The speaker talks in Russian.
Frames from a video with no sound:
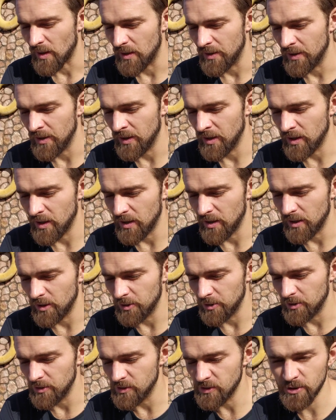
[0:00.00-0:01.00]
а,
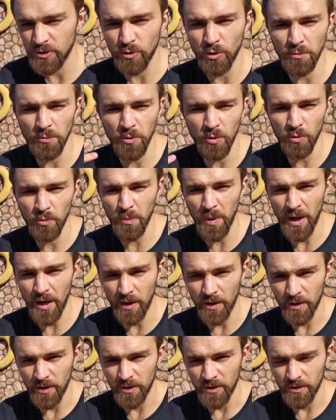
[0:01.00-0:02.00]
языком
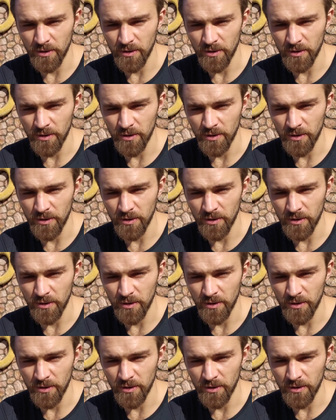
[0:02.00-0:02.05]
ума.